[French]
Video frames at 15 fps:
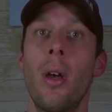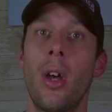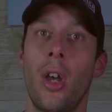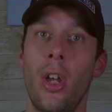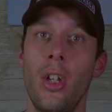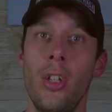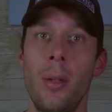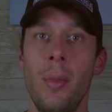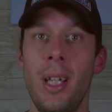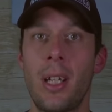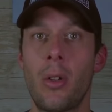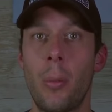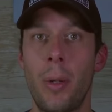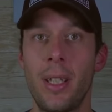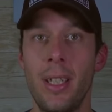renommé la
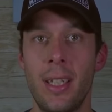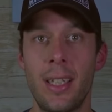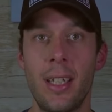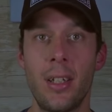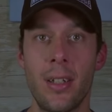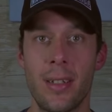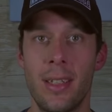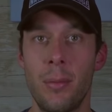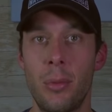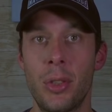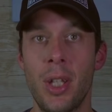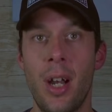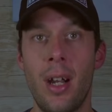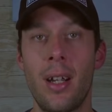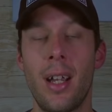compagnie quelques années plus
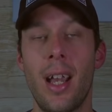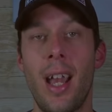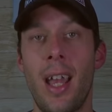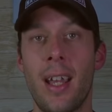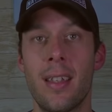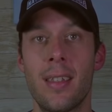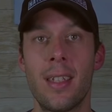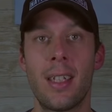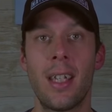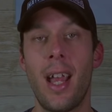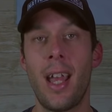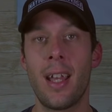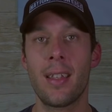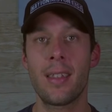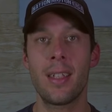tard Arctic.
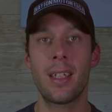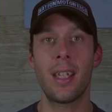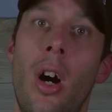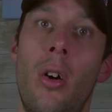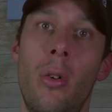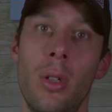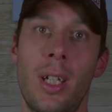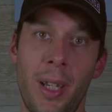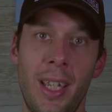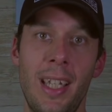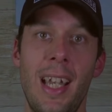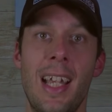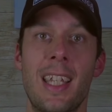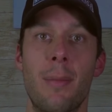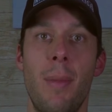Arctic ont pris
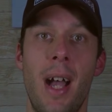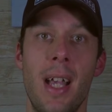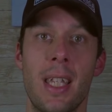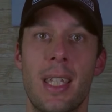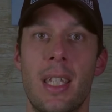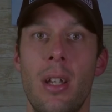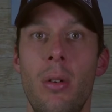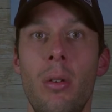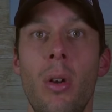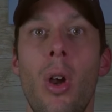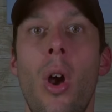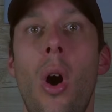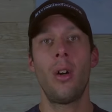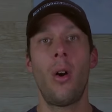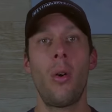de l'expansion,
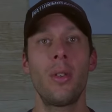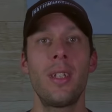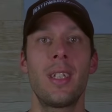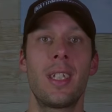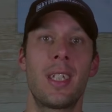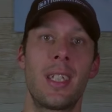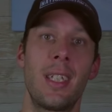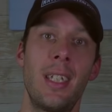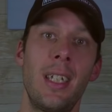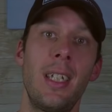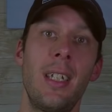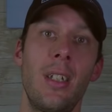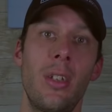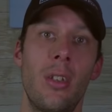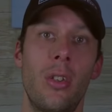ont
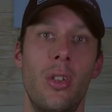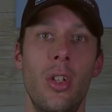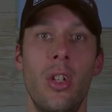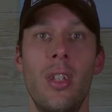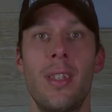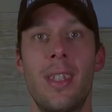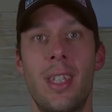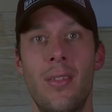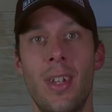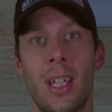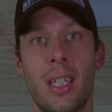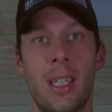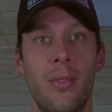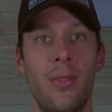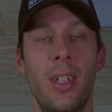décidé de
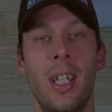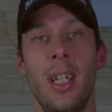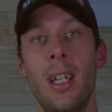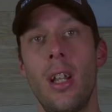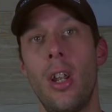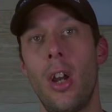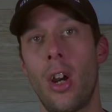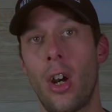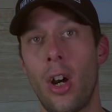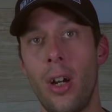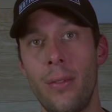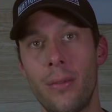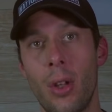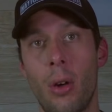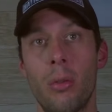diversifier leur
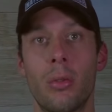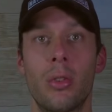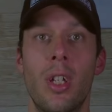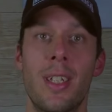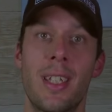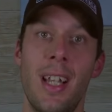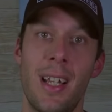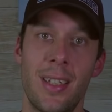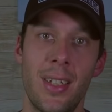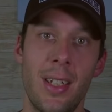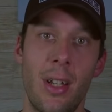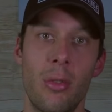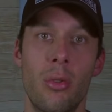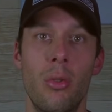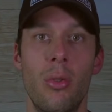offre, donc de se lancer
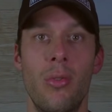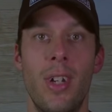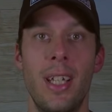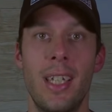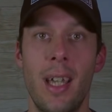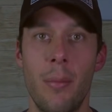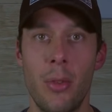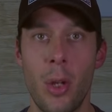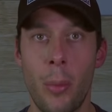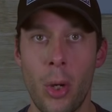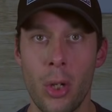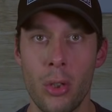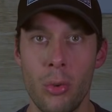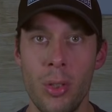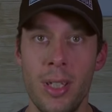dans une nouvelle gamme de
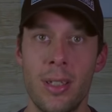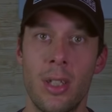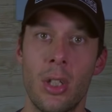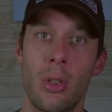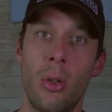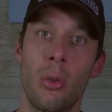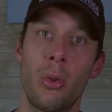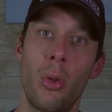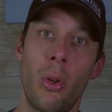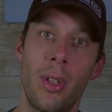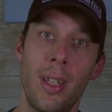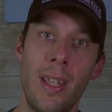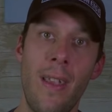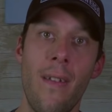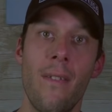produits, se sont
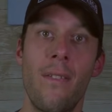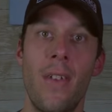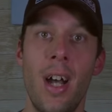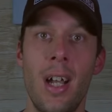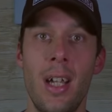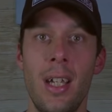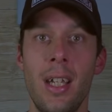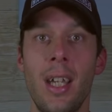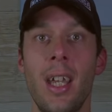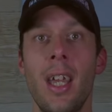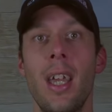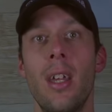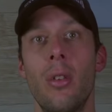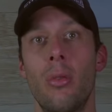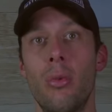tournés vers
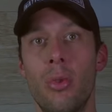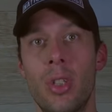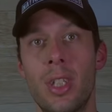tout